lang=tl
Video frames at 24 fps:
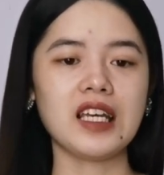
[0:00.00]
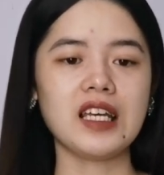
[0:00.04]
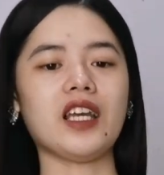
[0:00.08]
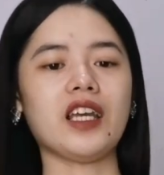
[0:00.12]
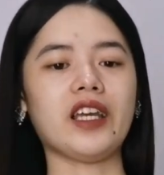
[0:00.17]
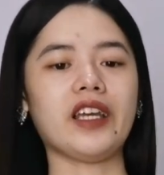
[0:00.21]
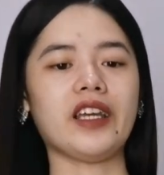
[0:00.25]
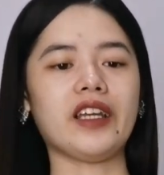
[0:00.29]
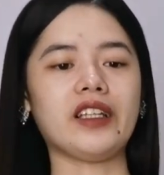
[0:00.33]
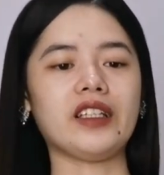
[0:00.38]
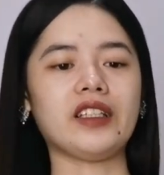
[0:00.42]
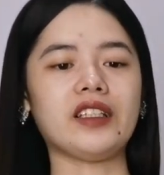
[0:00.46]

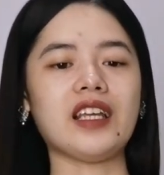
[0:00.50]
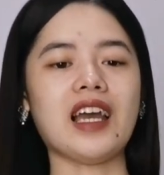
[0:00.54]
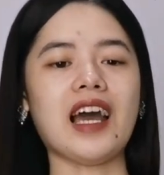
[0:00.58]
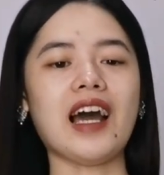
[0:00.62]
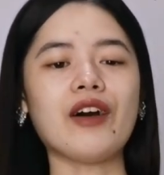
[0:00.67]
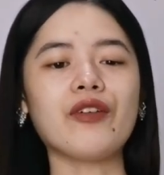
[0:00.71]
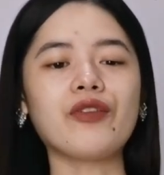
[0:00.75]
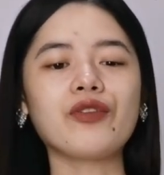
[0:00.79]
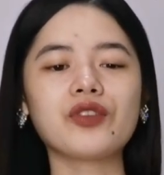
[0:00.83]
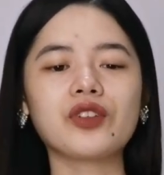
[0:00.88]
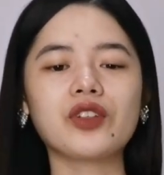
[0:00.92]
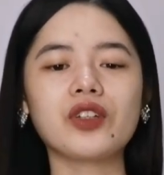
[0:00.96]
And
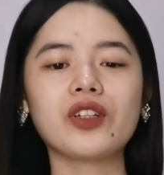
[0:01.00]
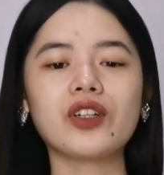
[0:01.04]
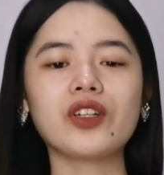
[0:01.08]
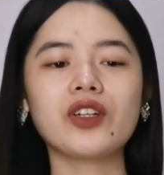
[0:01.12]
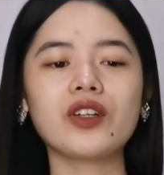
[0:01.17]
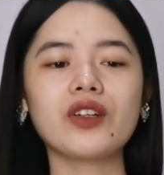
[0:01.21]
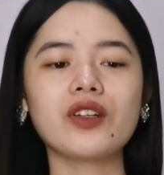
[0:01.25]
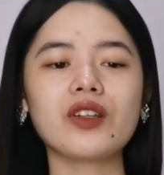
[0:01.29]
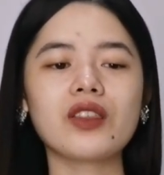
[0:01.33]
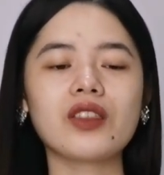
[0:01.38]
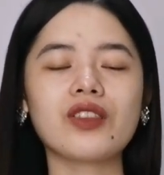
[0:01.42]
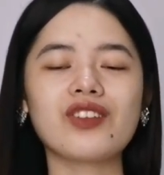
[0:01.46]

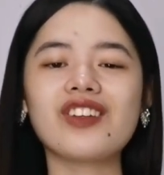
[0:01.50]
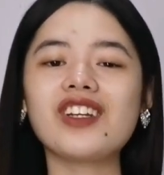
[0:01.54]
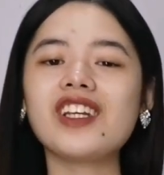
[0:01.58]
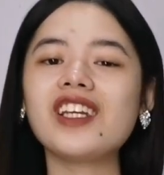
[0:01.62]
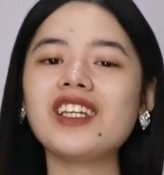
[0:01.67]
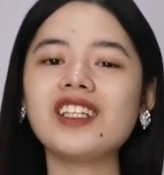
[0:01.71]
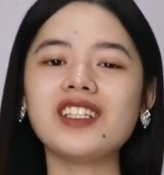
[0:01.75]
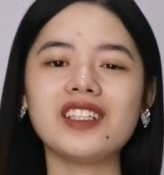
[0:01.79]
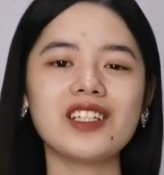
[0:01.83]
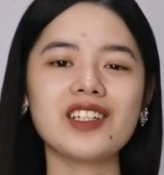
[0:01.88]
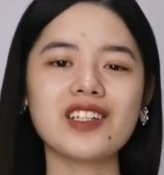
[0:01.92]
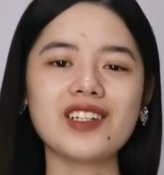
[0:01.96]
after 3
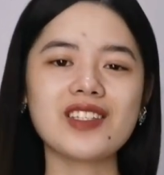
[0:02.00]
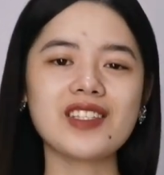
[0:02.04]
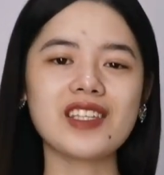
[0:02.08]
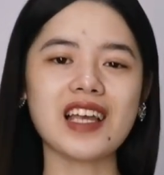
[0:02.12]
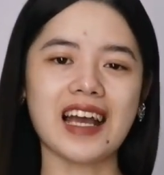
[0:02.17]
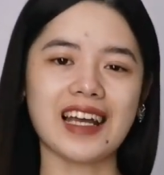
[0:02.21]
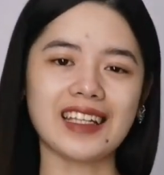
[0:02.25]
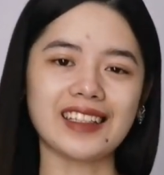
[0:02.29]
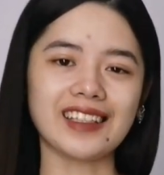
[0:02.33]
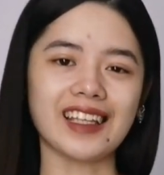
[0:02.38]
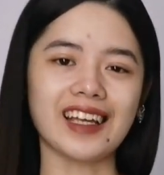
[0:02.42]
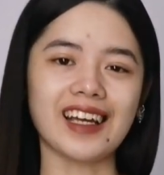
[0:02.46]
years
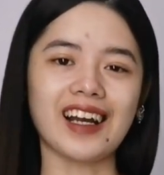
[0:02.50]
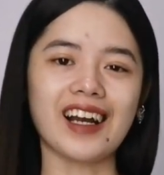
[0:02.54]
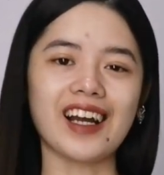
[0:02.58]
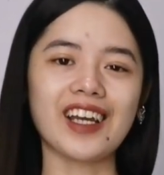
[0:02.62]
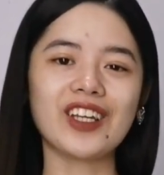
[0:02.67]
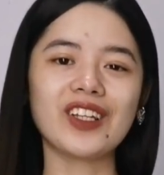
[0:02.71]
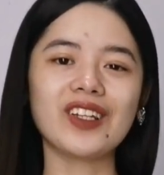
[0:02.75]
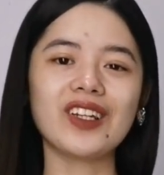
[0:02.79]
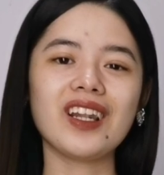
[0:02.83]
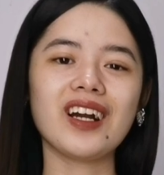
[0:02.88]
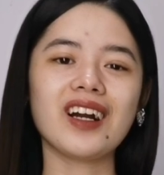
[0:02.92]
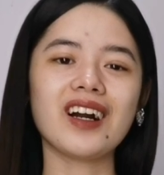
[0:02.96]
ata,
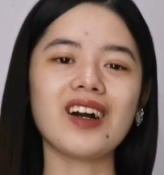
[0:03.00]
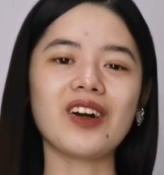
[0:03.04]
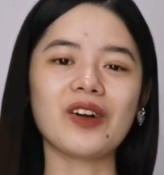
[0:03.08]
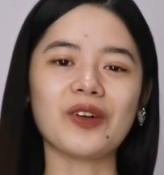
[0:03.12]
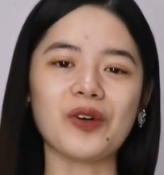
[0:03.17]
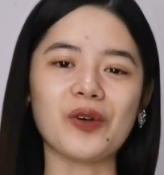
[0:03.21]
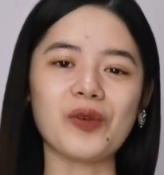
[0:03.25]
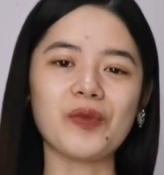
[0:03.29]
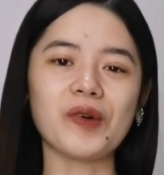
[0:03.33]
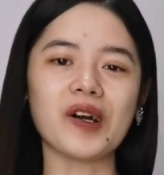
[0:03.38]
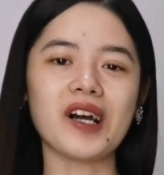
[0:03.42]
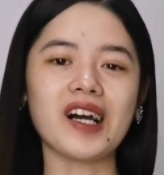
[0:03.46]
ngayon lang
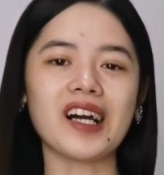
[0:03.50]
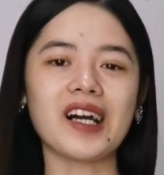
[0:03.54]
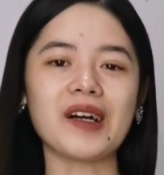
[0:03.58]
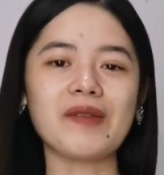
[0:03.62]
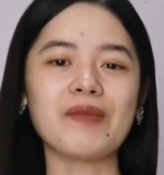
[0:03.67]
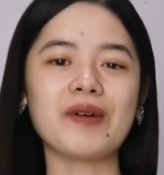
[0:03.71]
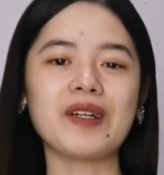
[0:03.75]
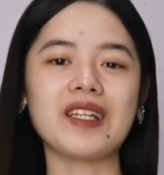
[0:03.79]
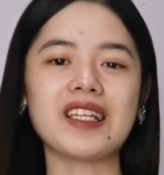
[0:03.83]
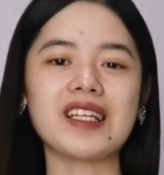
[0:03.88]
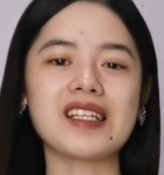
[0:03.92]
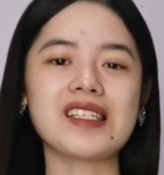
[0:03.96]
ako
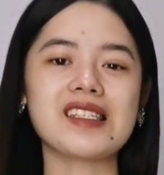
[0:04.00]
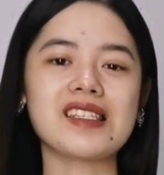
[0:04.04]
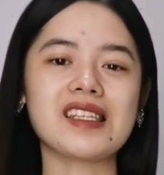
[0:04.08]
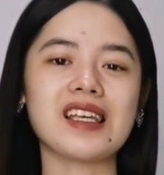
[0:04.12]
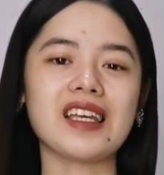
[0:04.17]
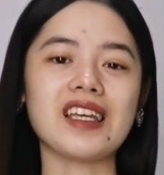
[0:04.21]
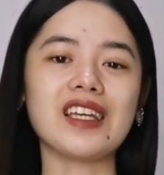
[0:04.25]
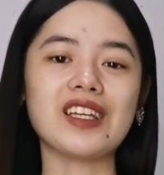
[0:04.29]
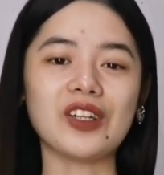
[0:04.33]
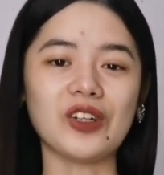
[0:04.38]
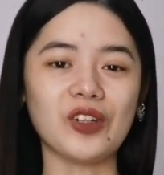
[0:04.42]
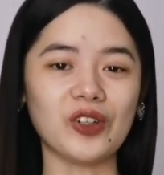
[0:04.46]
makakabalik sa
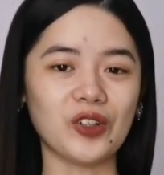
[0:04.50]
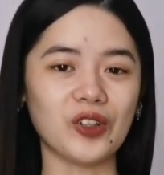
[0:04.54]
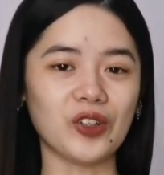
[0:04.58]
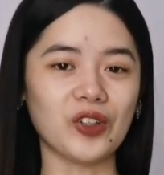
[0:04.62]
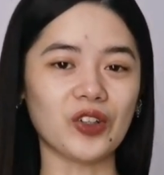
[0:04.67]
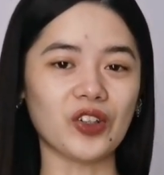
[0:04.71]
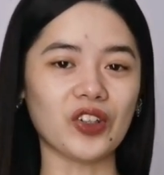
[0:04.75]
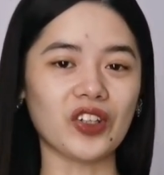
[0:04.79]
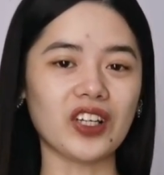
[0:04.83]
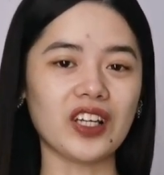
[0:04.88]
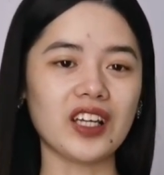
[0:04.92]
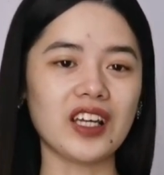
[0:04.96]

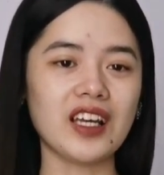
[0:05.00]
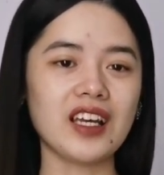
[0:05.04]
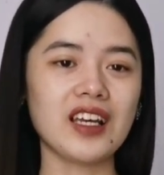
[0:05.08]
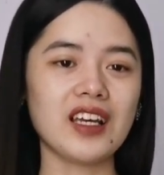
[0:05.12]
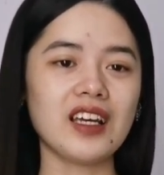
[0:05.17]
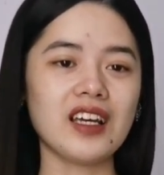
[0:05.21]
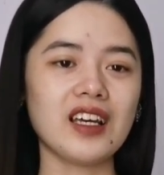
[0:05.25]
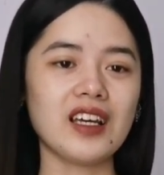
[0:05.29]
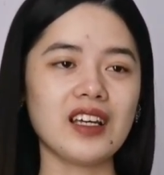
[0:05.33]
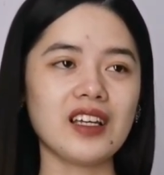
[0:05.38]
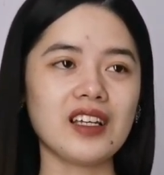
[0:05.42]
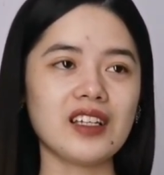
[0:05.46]
Hingoog
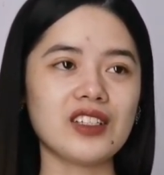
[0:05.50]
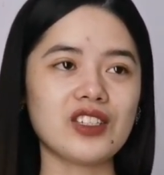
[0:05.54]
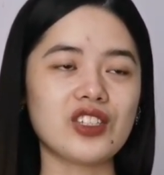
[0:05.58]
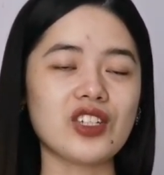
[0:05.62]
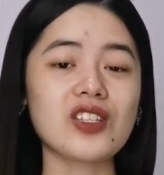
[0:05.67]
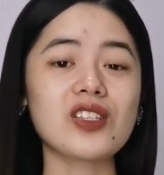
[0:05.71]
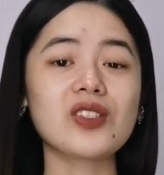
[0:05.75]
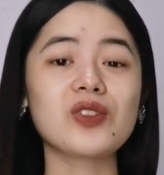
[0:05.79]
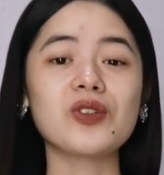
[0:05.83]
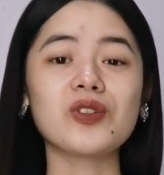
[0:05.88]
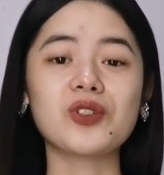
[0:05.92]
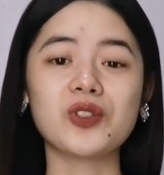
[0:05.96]

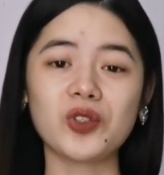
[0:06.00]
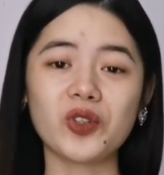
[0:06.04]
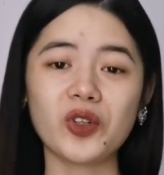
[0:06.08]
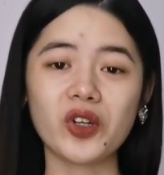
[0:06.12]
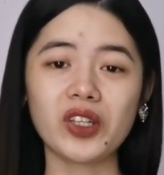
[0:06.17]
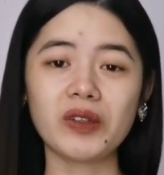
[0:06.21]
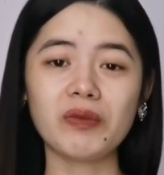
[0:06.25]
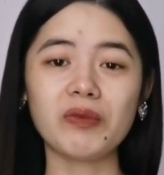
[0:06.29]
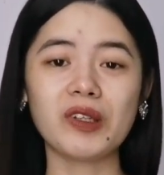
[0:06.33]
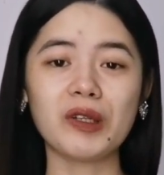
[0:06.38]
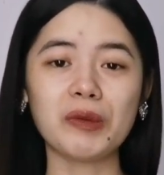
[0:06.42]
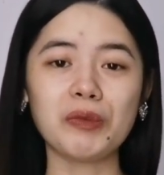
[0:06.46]
just to
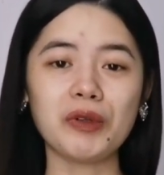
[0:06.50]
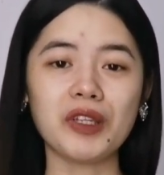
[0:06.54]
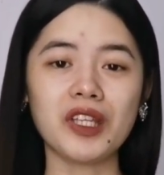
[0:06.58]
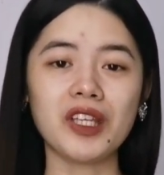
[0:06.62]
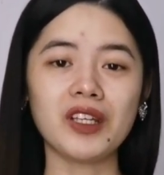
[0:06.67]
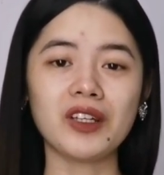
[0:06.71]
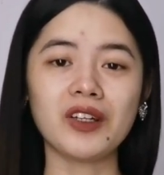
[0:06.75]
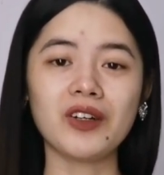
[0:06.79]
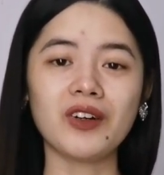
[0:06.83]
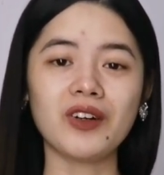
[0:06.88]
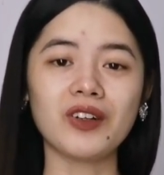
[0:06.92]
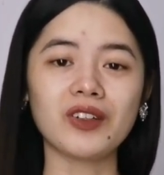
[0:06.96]
join
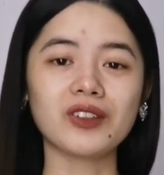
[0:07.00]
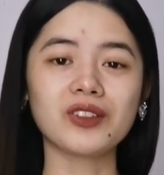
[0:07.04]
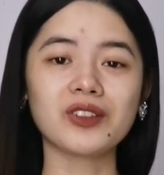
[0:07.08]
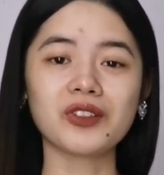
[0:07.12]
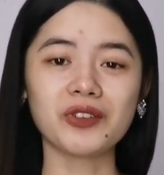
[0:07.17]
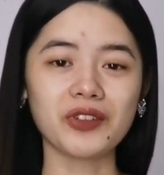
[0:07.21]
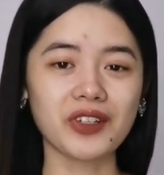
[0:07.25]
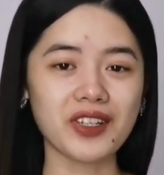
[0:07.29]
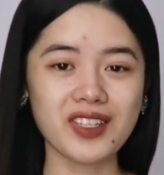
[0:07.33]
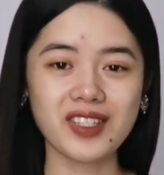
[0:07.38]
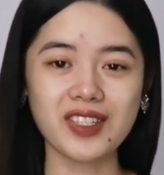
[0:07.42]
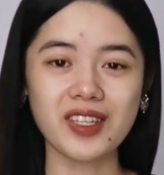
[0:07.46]
Binibining Hingoog
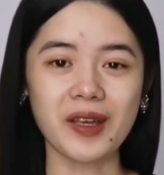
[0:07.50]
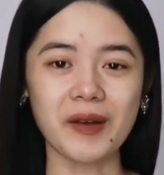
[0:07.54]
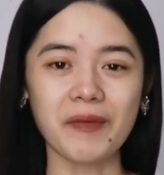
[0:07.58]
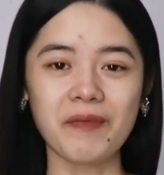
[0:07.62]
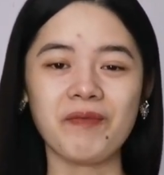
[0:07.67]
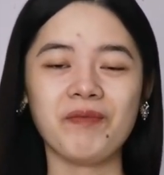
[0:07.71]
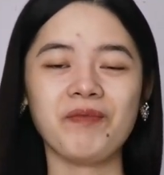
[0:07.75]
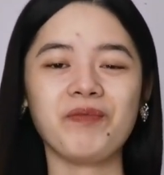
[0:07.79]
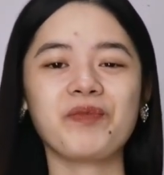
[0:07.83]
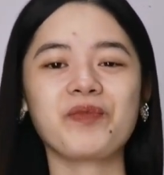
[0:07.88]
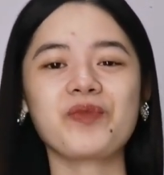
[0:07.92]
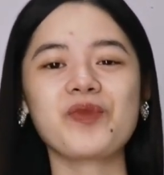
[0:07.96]

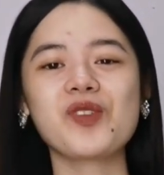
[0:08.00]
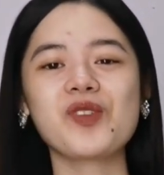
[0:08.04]
Tourism.